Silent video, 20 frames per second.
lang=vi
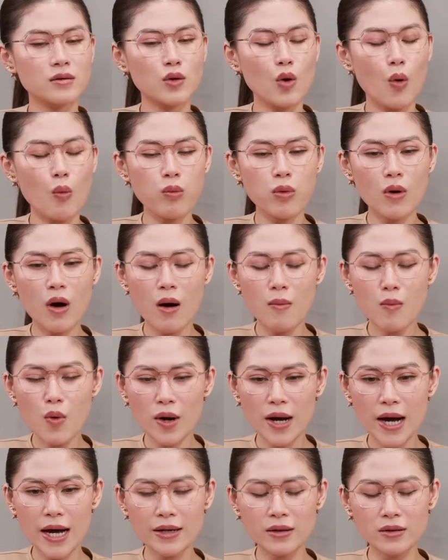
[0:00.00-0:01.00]
cũng có
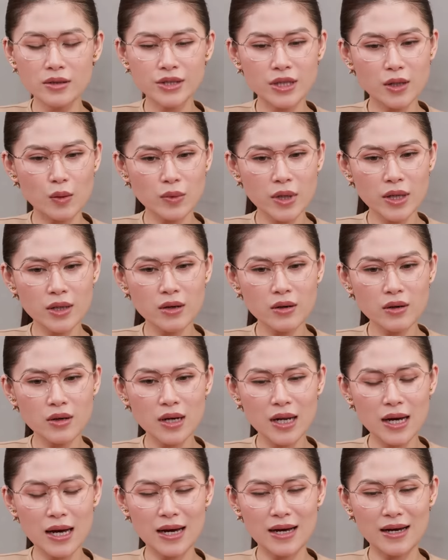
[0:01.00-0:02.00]
một cái nữa chị cũng thấy rất
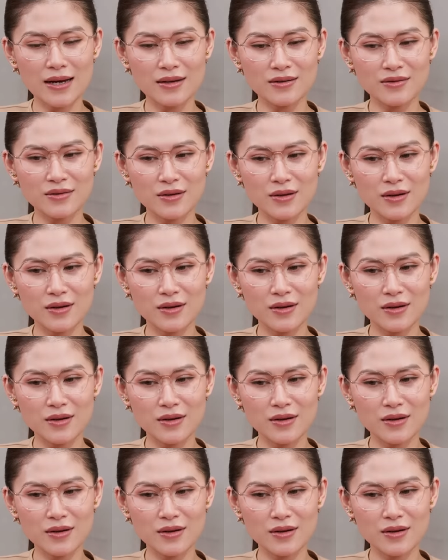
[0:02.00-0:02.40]
là